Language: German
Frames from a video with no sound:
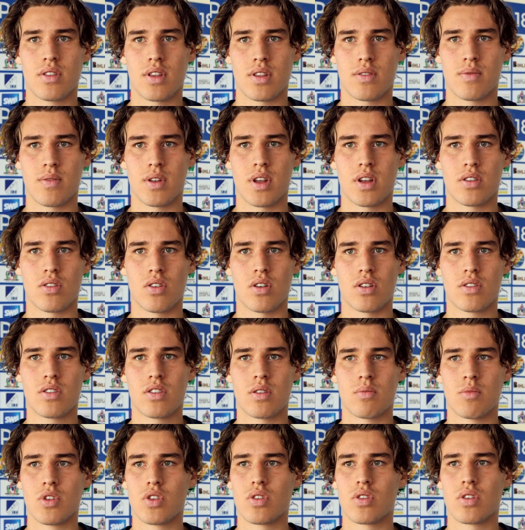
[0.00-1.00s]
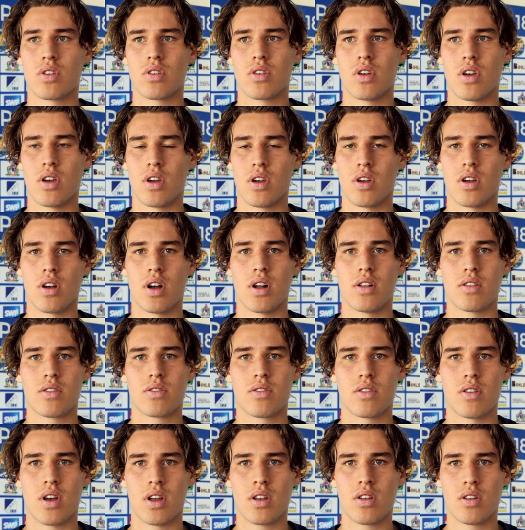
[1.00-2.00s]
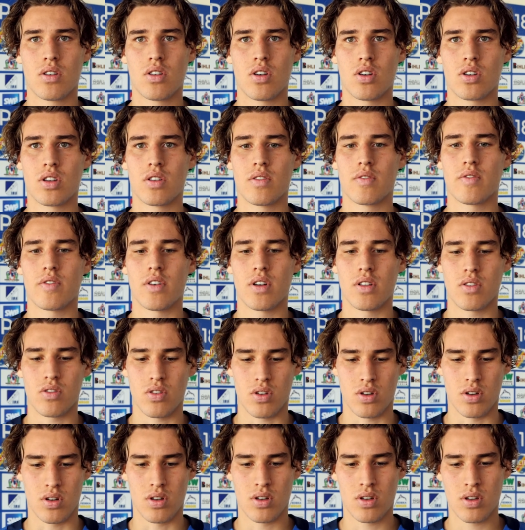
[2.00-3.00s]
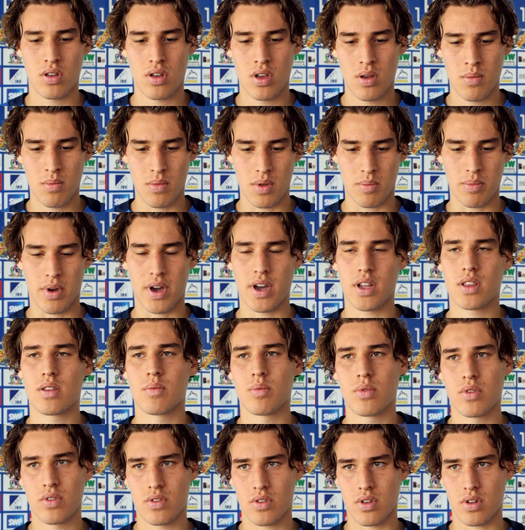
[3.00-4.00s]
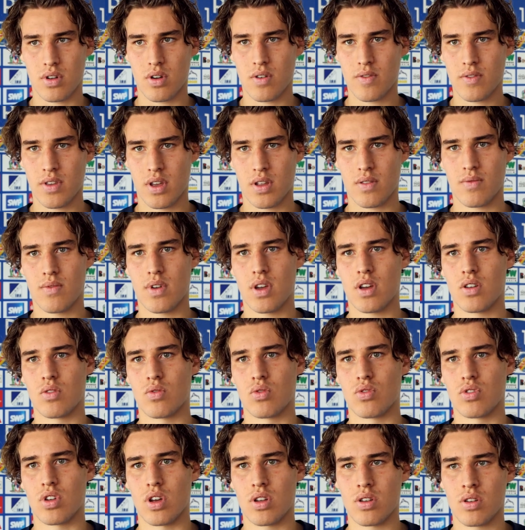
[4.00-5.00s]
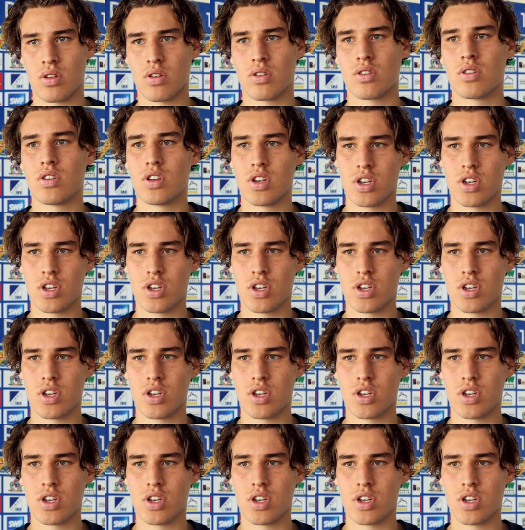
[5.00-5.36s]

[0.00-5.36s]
dass wir da trotzdem nicht äh, als Underdog hinfahren, sondern mit breiter Brust dort auftreten werden und dann